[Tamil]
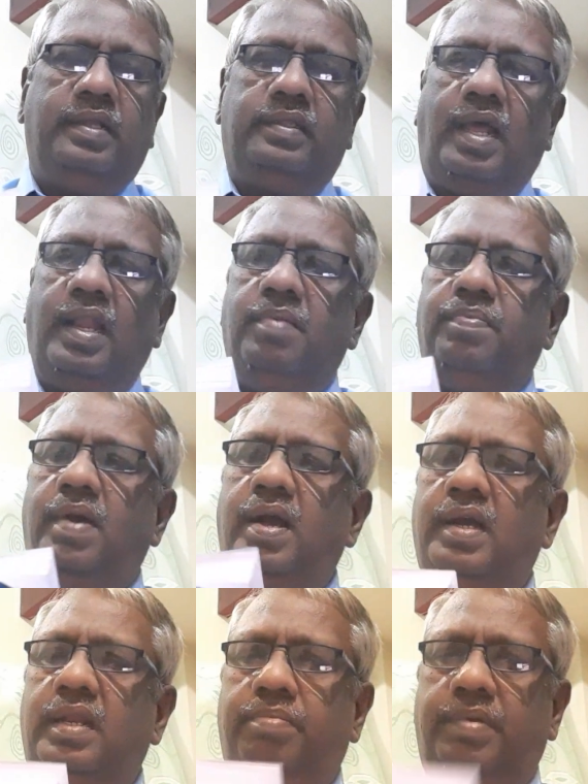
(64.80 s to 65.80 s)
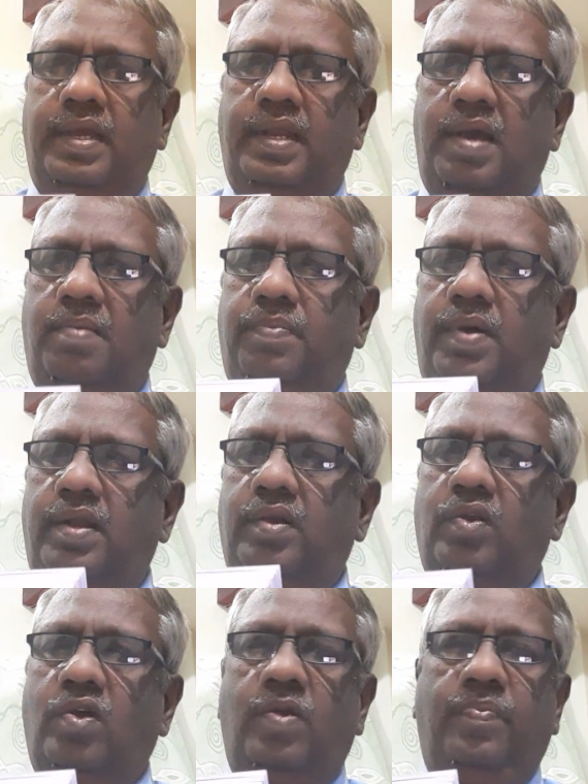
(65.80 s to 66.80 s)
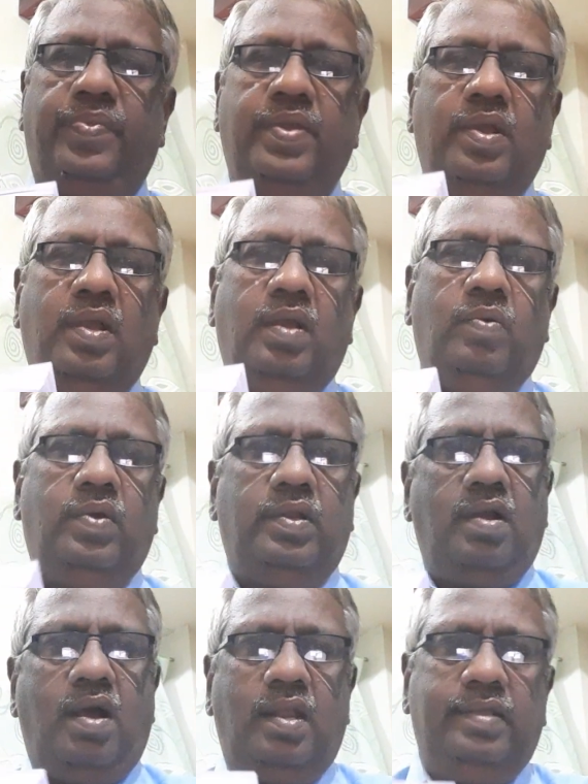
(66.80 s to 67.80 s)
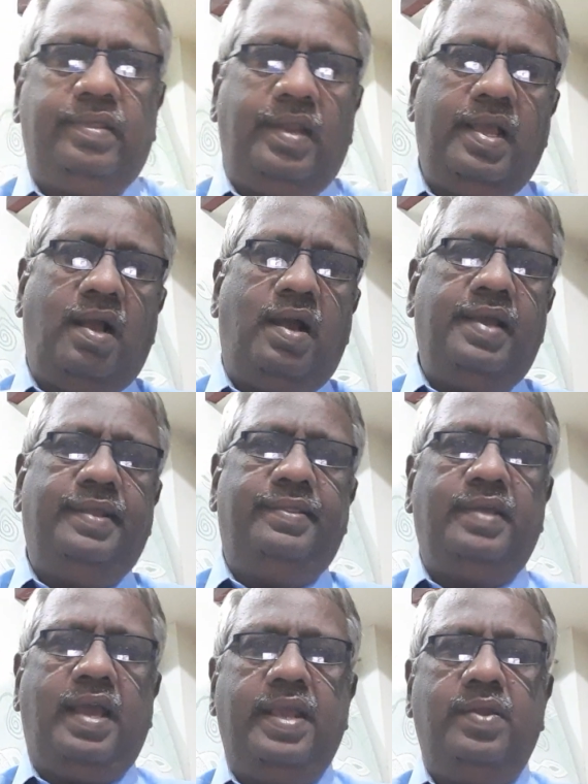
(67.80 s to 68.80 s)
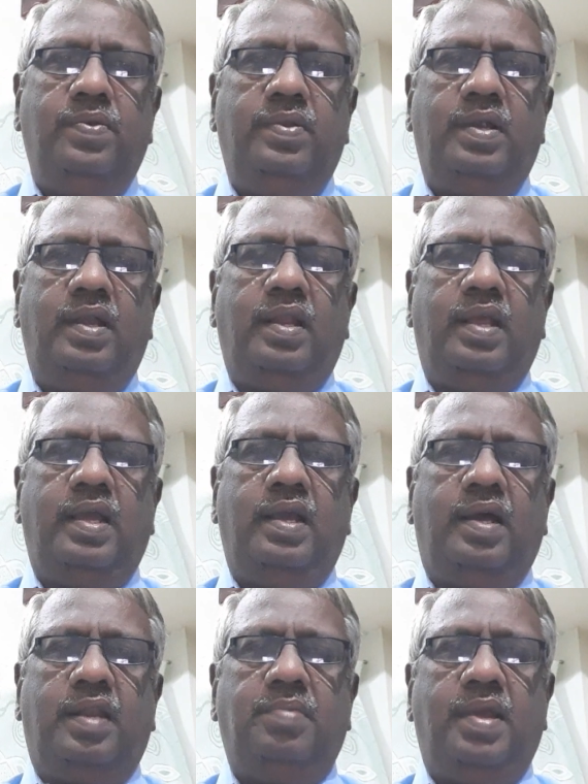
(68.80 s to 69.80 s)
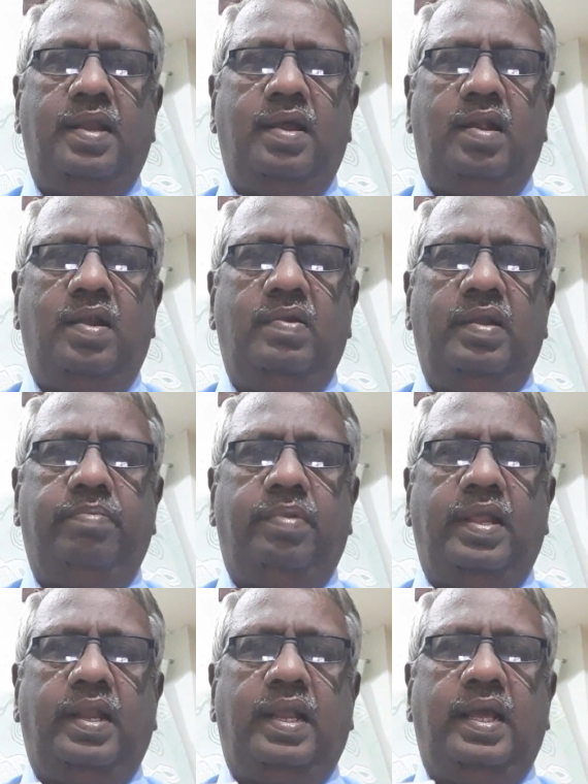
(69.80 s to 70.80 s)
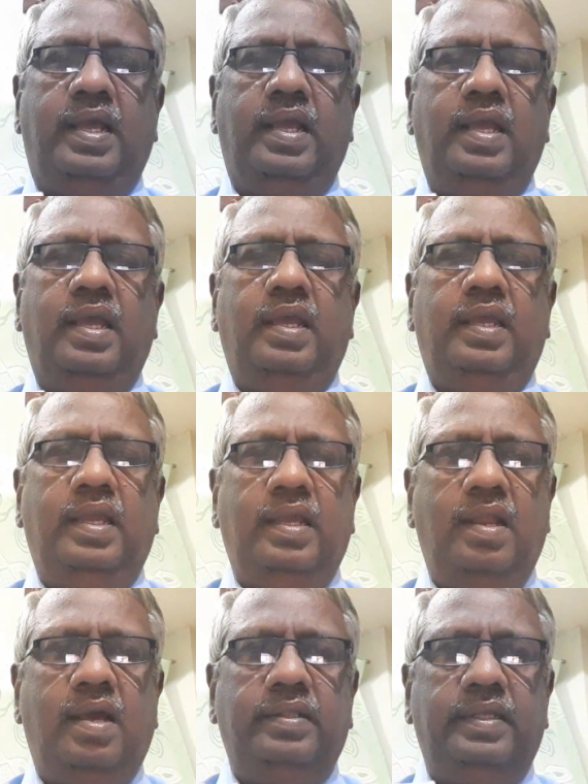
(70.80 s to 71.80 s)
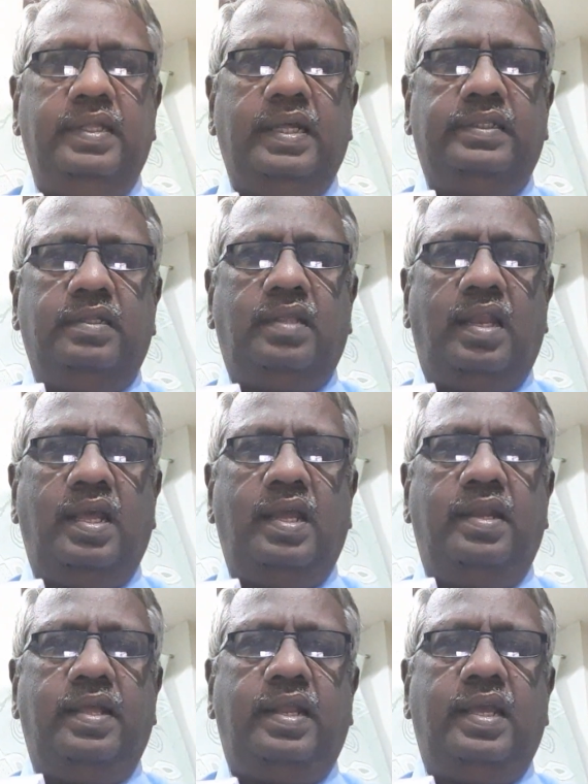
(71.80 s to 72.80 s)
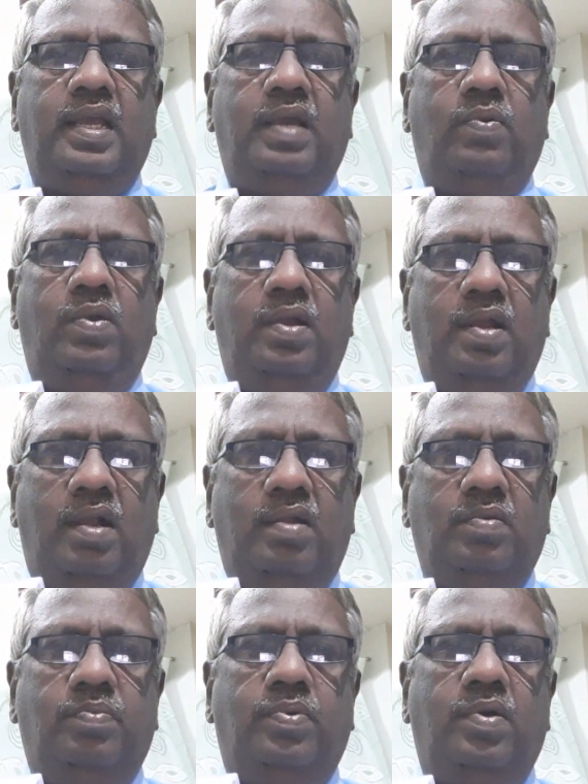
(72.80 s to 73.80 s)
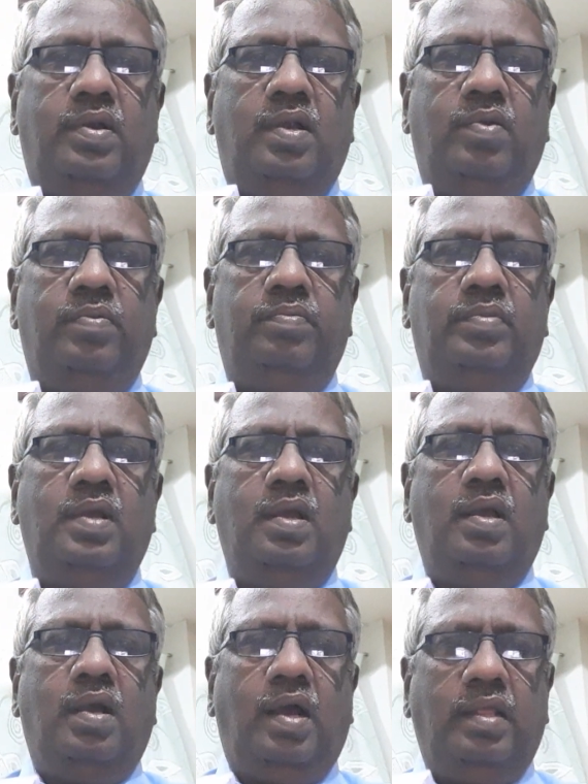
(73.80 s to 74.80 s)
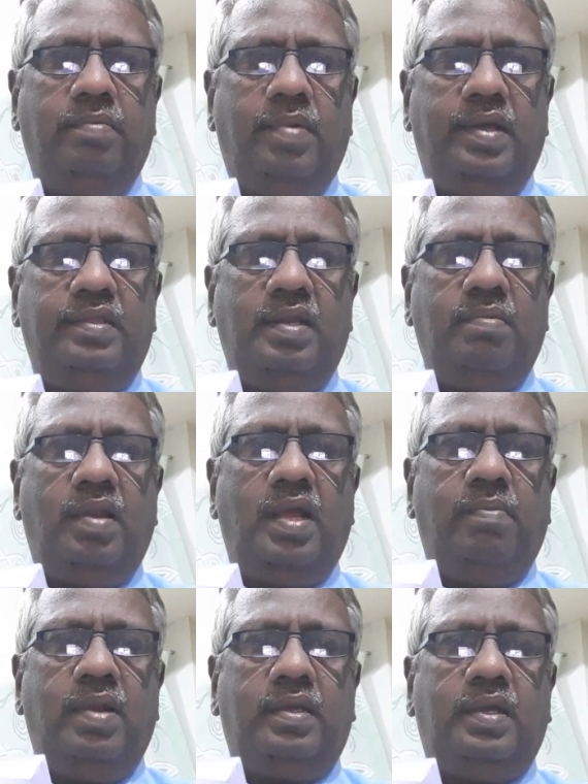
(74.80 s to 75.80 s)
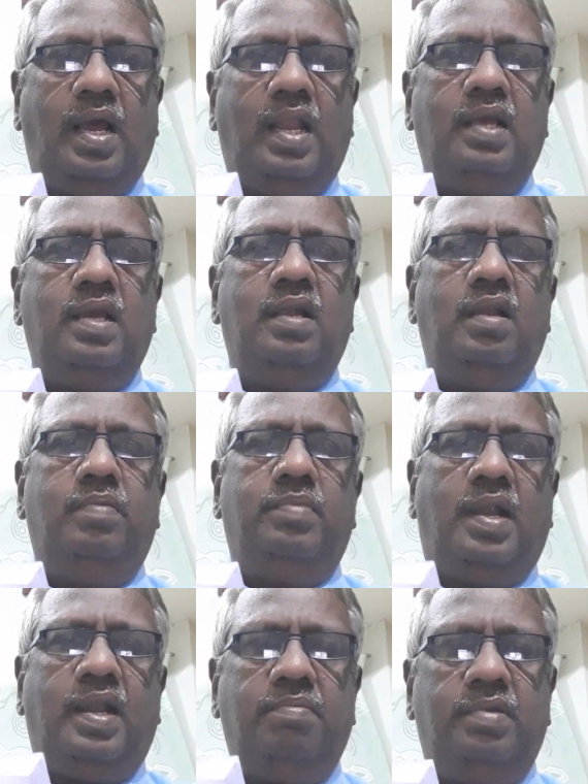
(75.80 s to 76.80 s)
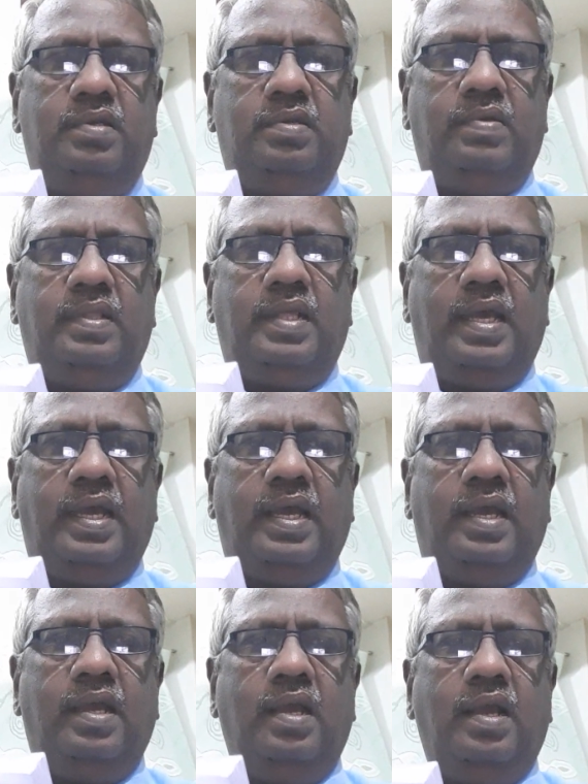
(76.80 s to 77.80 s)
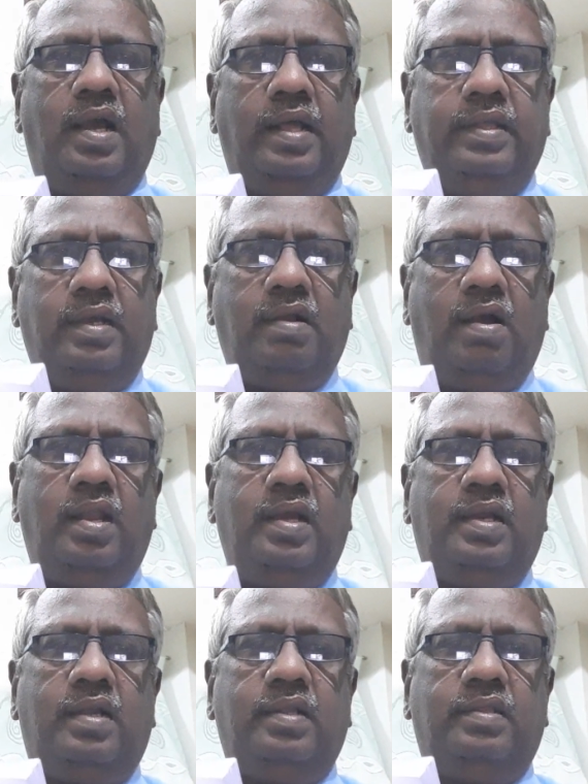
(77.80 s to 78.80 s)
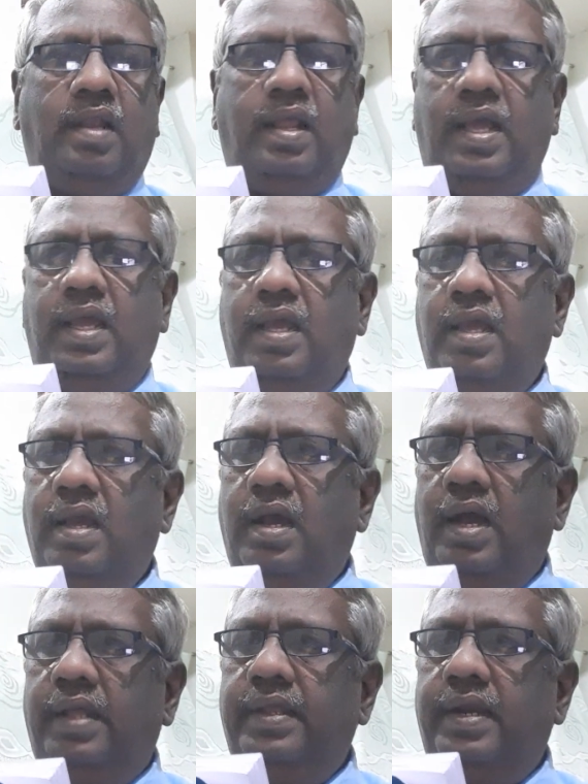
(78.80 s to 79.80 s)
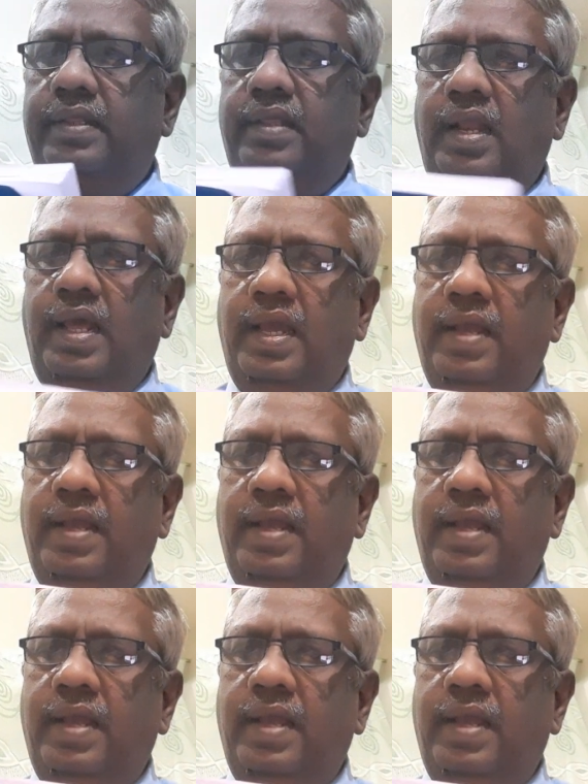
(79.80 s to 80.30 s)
தலைப்பாக இருப்பதை நாம் பார்க்கிறோம் ஒரு காலத்திலே ஆயிரத்தி ஐநூறுகளிலே அருமையான ஆண்டுடை பிள்ளைகளை இங்கிலாந்து தேசத்தில் நிறைய உள்நாட்டு போர்களும் அது மாத்திரமில்லாமல் கலகங்களும் நடைபெற்று வந்த அந்த காலகட்டத்தில் அந்த இடத்துல